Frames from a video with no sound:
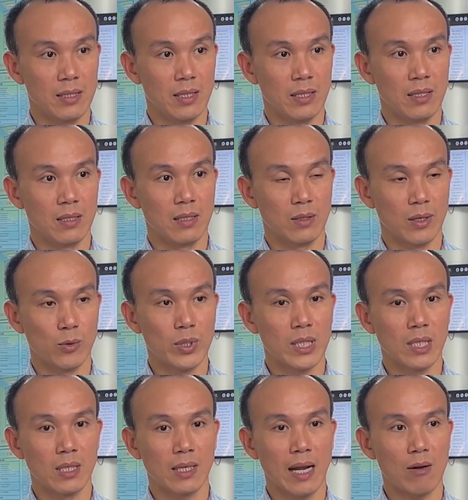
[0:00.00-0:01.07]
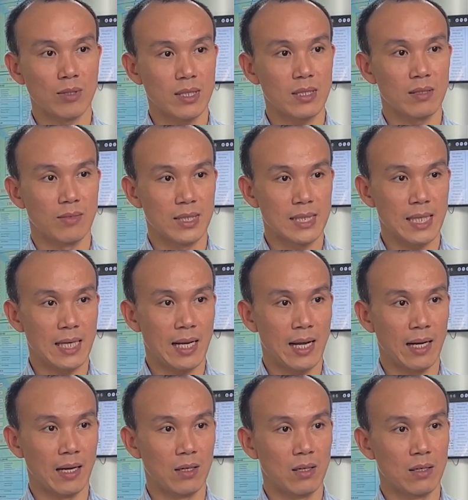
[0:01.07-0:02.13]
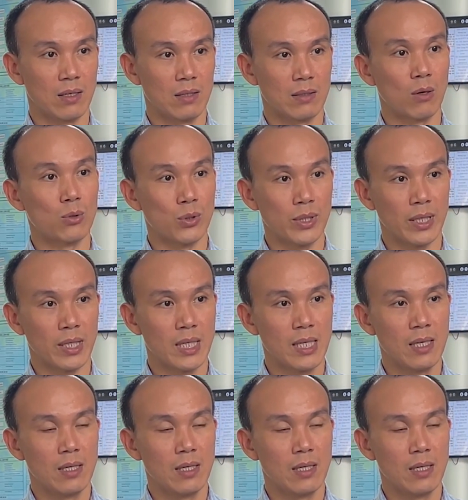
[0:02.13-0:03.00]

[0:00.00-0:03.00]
thì cái nguy cơ cao nhất thì vẫn sẽ là tàu thuyền